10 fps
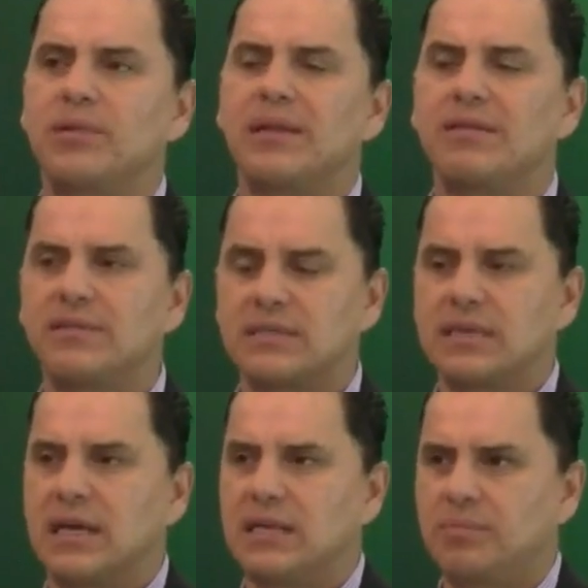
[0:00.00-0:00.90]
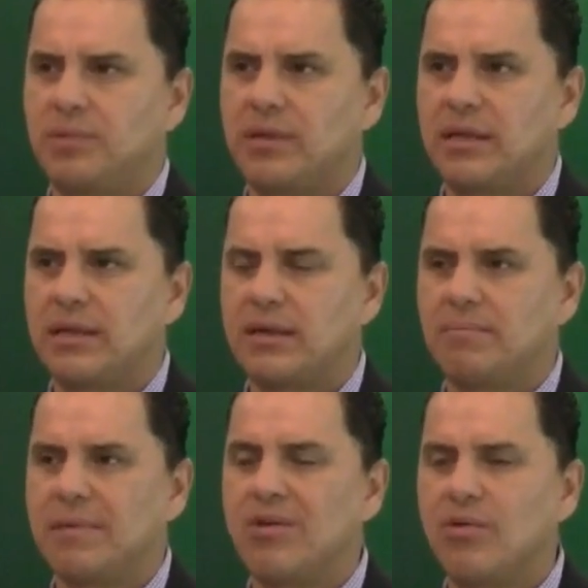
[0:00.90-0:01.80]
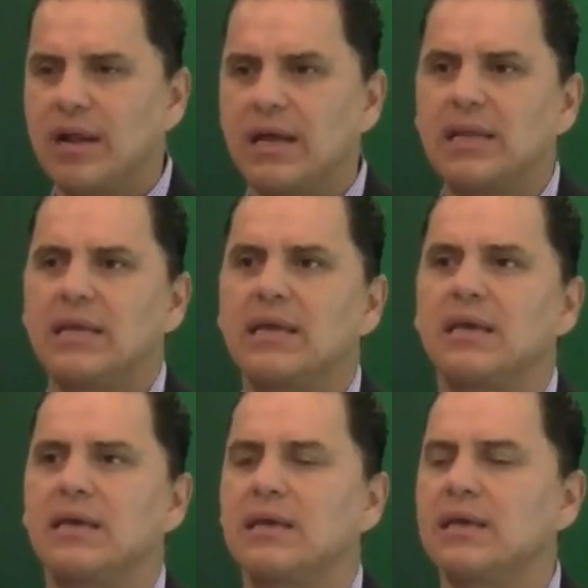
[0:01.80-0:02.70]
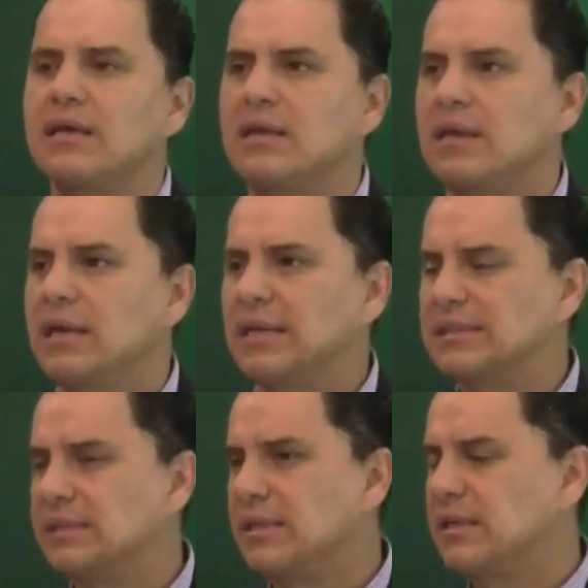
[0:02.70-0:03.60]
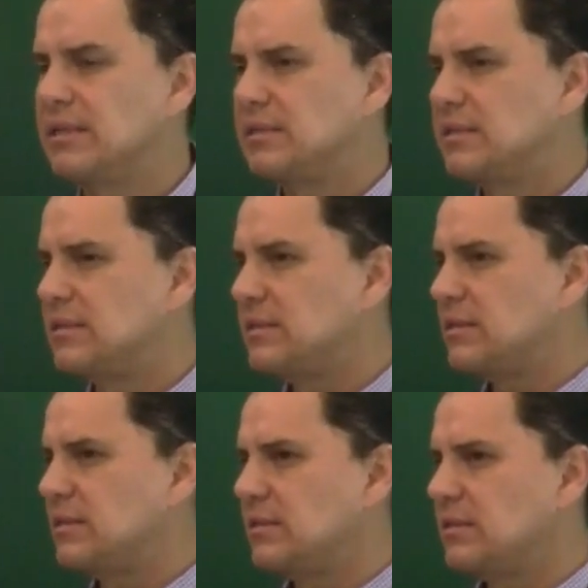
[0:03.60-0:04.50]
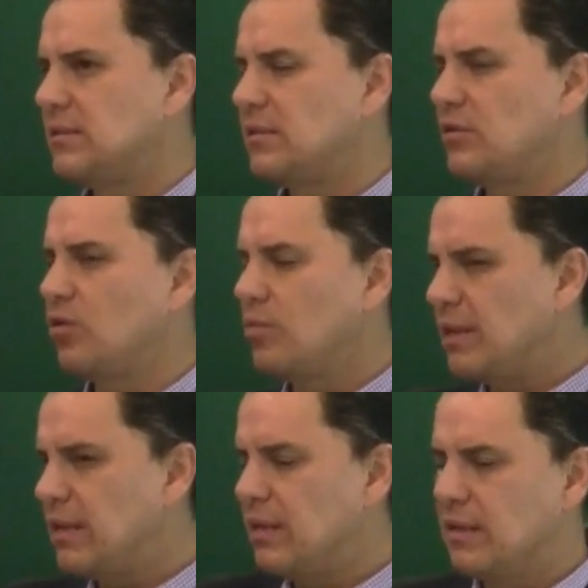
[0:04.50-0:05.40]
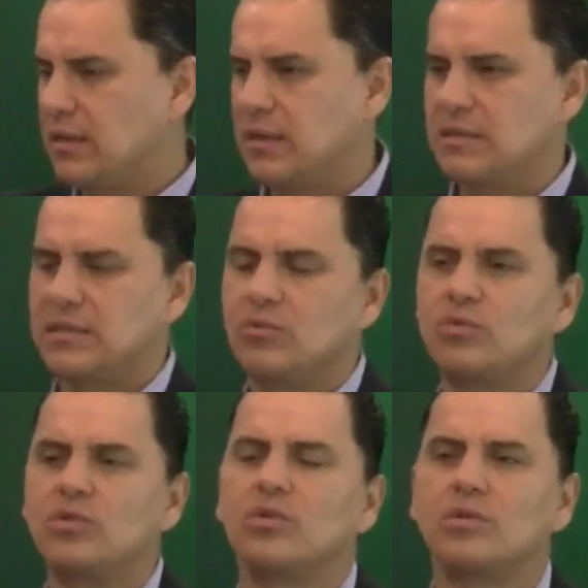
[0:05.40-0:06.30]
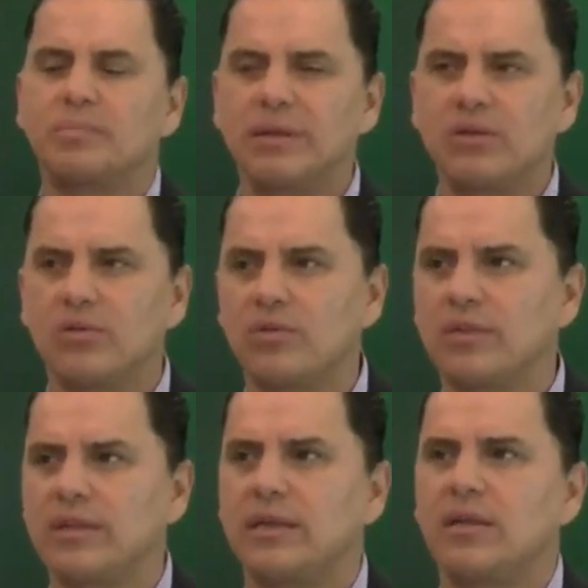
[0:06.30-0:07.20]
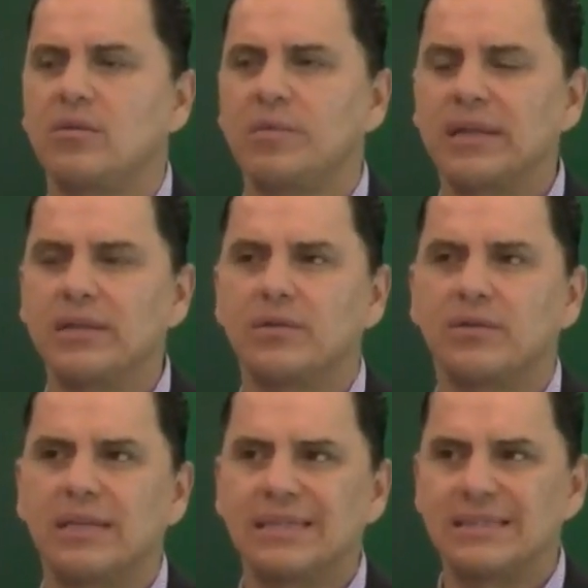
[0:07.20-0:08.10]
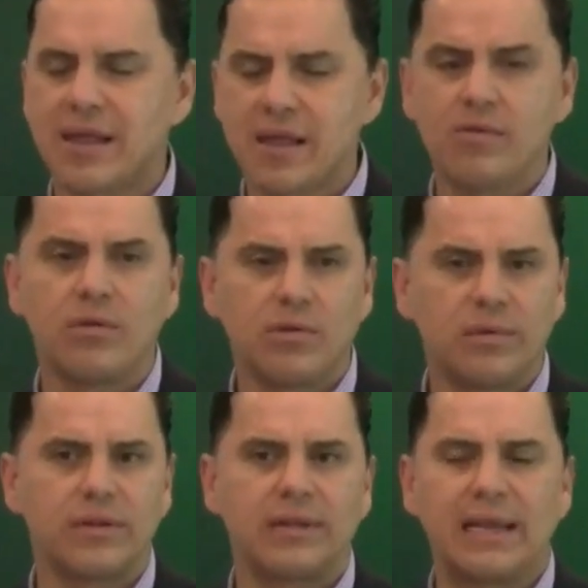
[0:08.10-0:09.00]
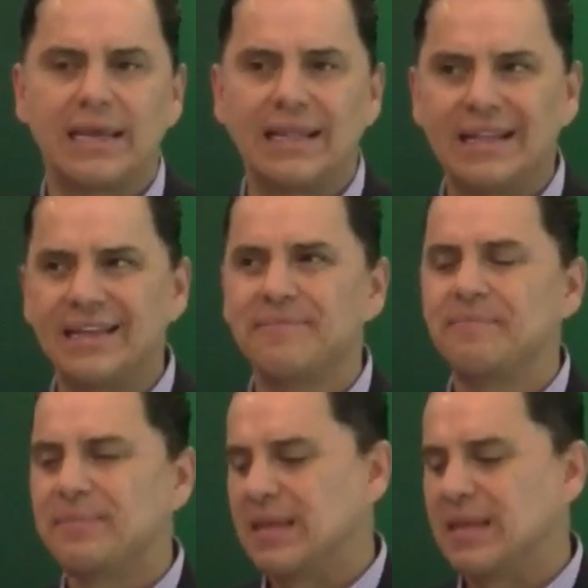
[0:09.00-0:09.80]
poder refrescar y poder mejorar y que este es doble, el segundo periodo del gobierno del Estado, el gobierno de la gente,